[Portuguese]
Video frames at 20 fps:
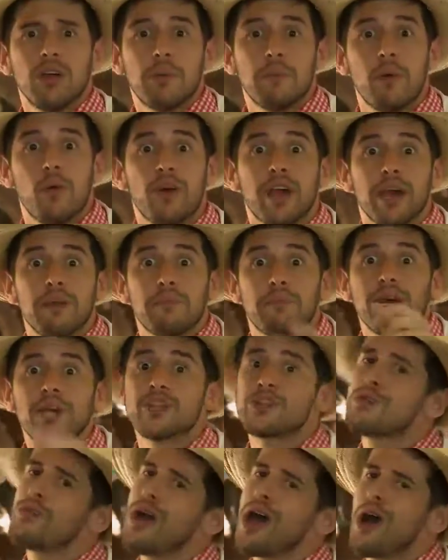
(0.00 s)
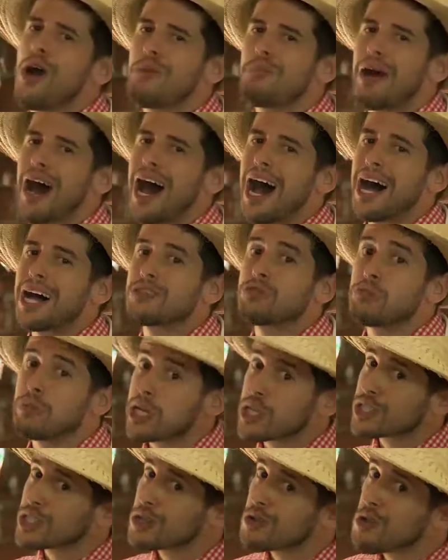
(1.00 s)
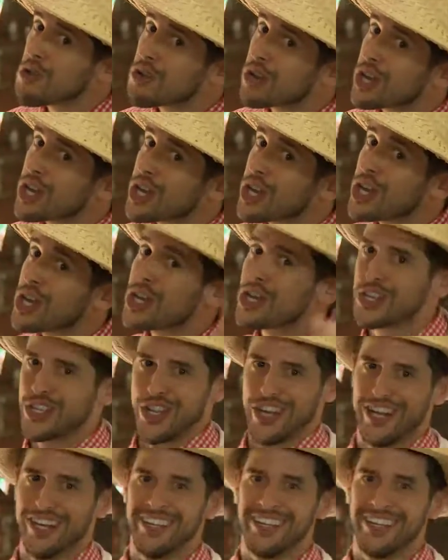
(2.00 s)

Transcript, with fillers: Porque beijo não é roubado, beijo se conquista.